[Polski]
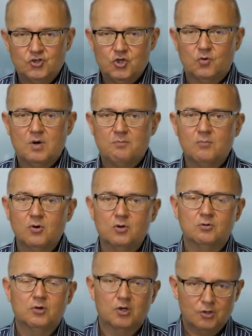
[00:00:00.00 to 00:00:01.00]
zioła
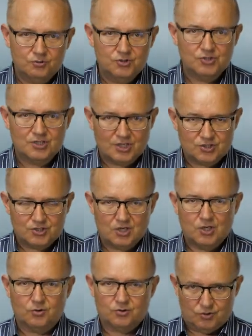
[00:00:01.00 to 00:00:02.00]
mogą chronić
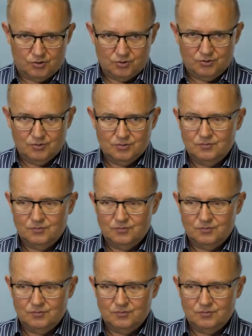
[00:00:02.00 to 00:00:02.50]
nasze oczy,